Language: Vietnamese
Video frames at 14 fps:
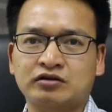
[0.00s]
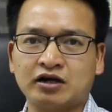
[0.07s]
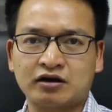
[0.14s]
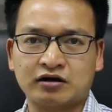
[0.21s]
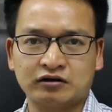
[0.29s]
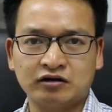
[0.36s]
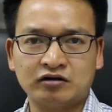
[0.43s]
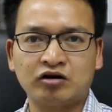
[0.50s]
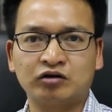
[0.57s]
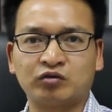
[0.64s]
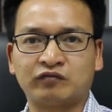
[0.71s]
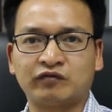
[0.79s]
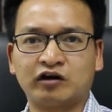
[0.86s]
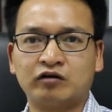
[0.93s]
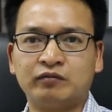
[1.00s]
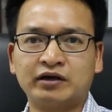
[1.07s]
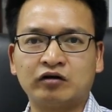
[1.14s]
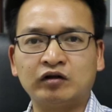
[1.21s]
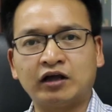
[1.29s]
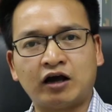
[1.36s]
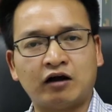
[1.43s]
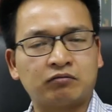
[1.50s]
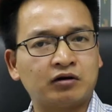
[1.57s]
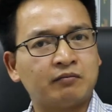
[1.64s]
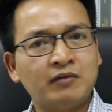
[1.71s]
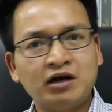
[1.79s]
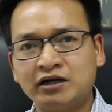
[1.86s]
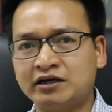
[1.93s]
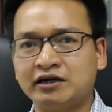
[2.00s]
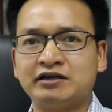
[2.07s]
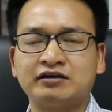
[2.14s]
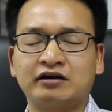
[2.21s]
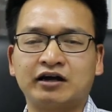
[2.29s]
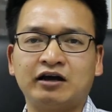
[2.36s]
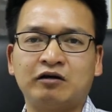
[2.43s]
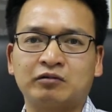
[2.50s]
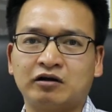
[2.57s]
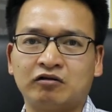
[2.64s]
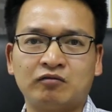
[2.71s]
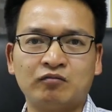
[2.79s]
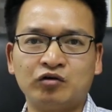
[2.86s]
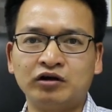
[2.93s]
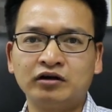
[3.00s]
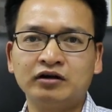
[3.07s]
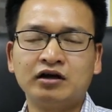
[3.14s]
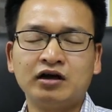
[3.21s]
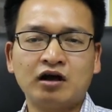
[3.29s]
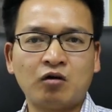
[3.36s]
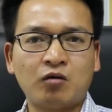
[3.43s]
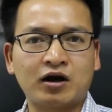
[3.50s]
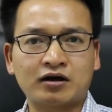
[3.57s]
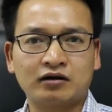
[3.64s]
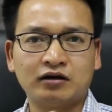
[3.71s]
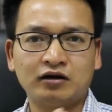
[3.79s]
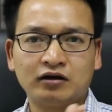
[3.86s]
các đứa con tuyệt vời của mình có thể học được bất kỳ trường đại học nào nó muốn hoặc